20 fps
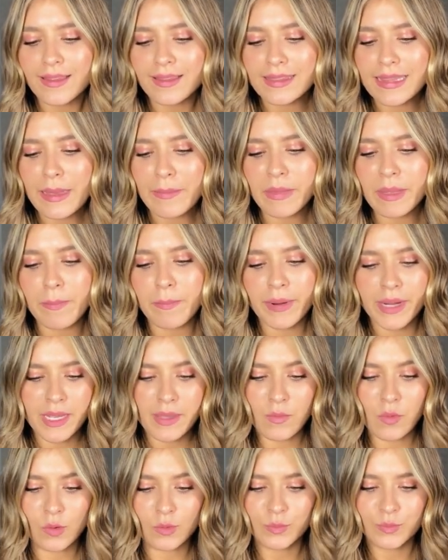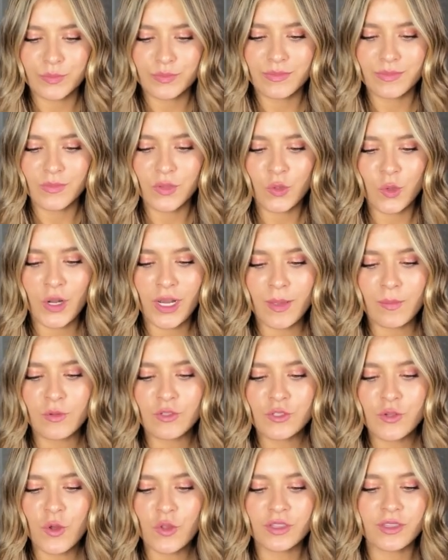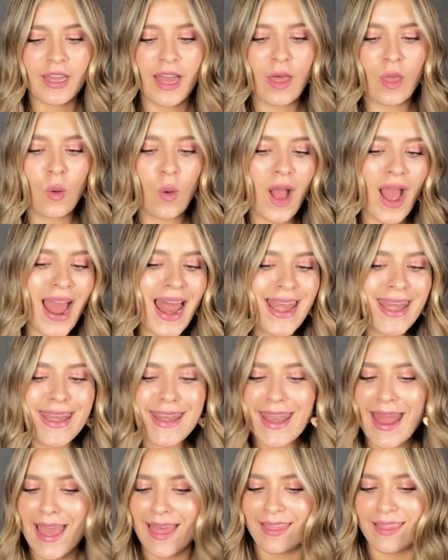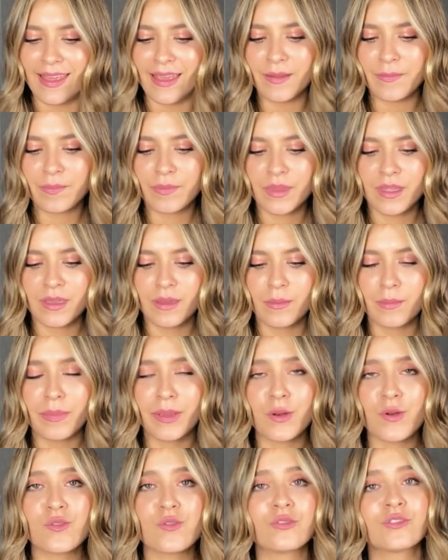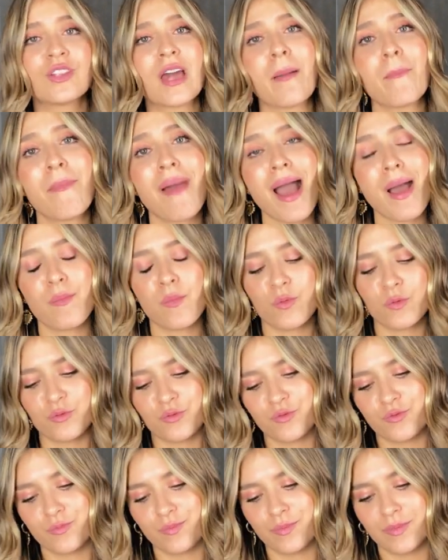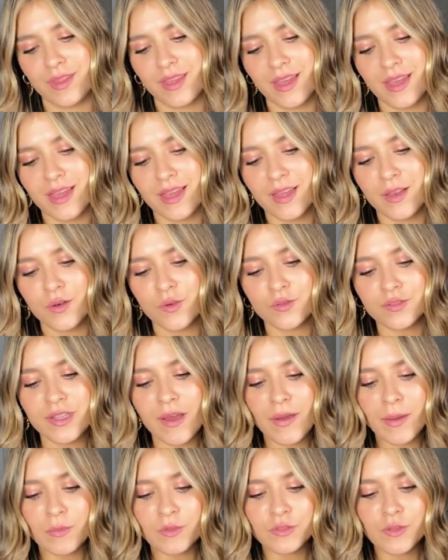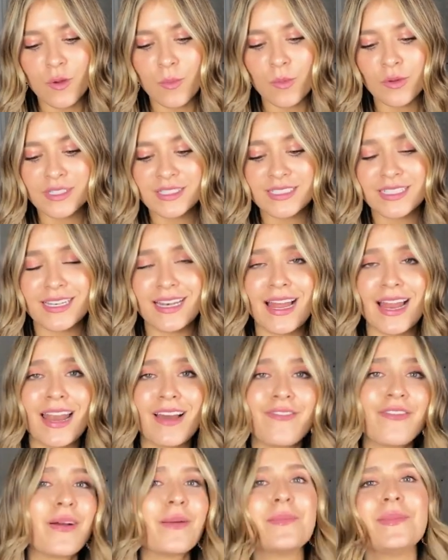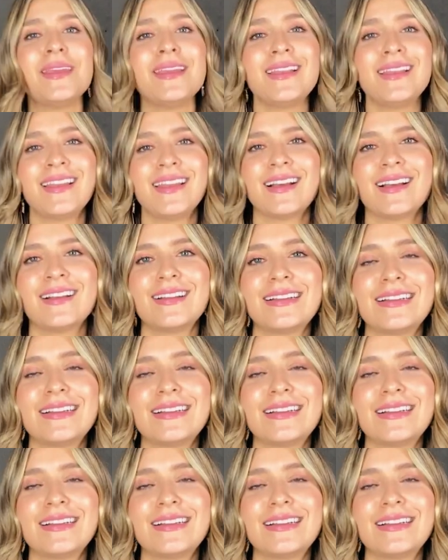de mi primo. No le hemos contado a nadie, pero nos amamos. No sabemos cómo decirle a la familia.